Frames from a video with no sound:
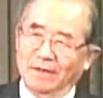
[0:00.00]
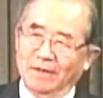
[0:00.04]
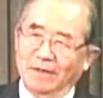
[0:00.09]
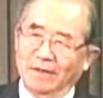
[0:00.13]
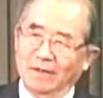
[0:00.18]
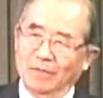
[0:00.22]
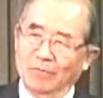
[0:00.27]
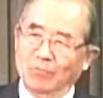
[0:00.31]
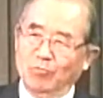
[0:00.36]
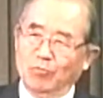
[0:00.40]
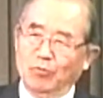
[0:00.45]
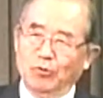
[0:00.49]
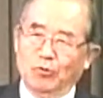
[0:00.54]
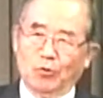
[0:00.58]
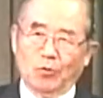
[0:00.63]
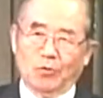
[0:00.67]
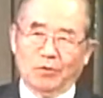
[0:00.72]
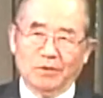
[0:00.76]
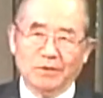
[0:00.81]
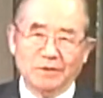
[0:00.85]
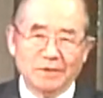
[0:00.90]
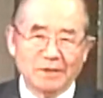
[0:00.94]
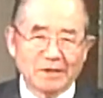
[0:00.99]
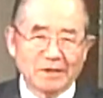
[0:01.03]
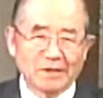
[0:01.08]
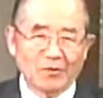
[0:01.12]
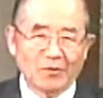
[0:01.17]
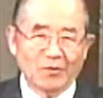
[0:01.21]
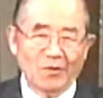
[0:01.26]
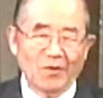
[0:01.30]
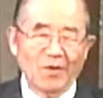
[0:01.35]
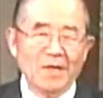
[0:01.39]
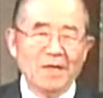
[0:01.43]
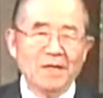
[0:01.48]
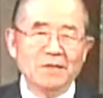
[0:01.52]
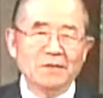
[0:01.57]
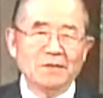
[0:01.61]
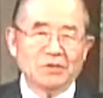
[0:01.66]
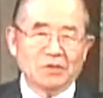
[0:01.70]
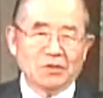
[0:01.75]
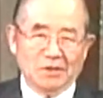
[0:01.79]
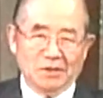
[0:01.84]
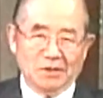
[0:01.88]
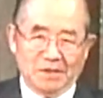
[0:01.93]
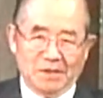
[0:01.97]
무조건적이고
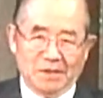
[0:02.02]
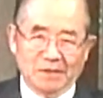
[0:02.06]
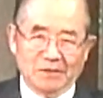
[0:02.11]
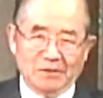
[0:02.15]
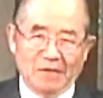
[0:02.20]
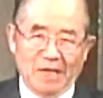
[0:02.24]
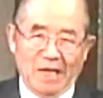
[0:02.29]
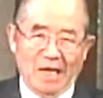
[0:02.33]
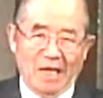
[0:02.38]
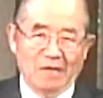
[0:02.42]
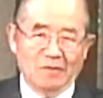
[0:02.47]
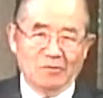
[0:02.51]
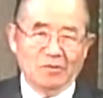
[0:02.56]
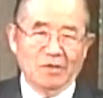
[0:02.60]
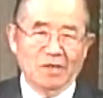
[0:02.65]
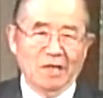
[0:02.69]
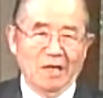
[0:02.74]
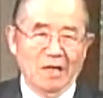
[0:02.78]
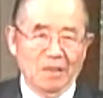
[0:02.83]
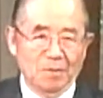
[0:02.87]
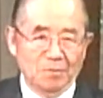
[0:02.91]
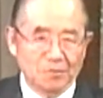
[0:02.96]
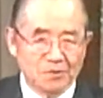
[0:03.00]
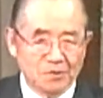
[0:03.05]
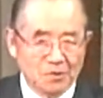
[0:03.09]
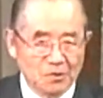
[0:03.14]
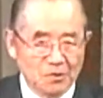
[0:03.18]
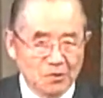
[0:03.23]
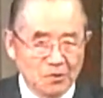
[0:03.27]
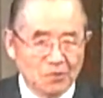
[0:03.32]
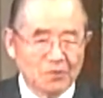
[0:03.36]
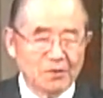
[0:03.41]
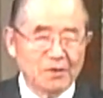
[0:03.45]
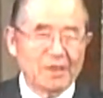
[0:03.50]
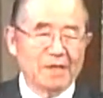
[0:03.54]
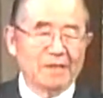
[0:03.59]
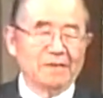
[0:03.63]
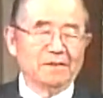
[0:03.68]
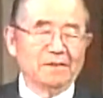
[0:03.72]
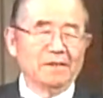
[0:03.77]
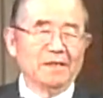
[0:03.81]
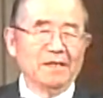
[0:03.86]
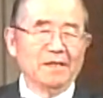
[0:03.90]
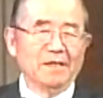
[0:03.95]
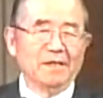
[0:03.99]
절대적 아주 앱슬루트한
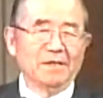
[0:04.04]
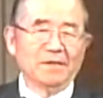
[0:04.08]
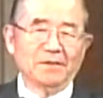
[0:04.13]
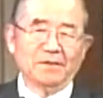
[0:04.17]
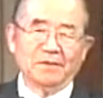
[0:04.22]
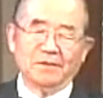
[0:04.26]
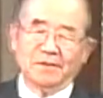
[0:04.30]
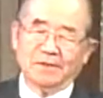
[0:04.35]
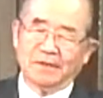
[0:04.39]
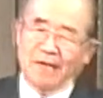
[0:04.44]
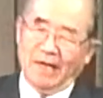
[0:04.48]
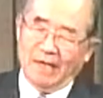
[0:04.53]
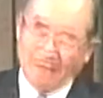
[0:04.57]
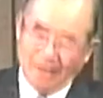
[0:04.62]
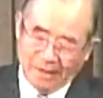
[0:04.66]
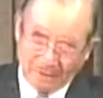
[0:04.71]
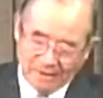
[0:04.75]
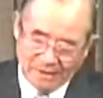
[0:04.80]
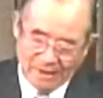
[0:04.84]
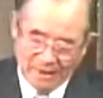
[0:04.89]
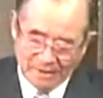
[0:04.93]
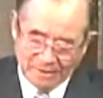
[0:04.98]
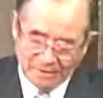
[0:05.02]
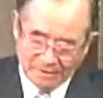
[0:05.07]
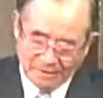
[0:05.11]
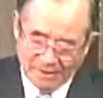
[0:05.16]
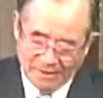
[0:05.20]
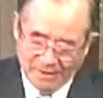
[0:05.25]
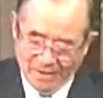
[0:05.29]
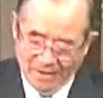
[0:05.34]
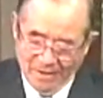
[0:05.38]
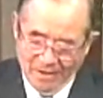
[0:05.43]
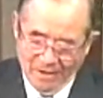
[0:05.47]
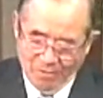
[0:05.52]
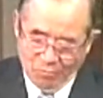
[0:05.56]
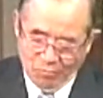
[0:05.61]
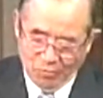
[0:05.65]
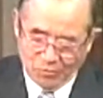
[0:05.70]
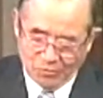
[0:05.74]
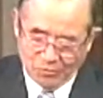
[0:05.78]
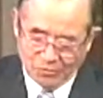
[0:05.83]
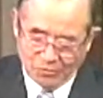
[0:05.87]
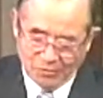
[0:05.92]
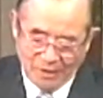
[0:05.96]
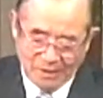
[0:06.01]
그런 사랑이라 이렇게 볼
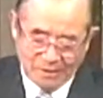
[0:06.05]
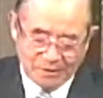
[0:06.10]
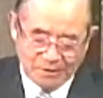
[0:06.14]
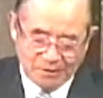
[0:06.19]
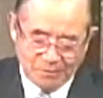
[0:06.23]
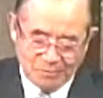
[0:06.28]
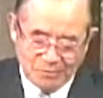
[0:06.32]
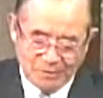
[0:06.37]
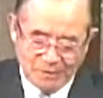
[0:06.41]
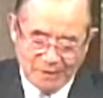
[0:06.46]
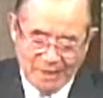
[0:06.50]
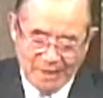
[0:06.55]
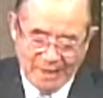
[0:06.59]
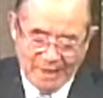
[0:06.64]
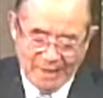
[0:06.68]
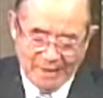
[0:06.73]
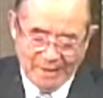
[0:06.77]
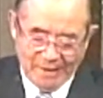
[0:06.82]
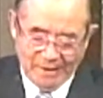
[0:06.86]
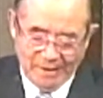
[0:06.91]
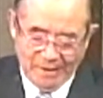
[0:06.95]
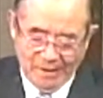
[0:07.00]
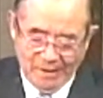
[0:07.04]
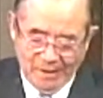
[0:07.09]
수가 있습니다.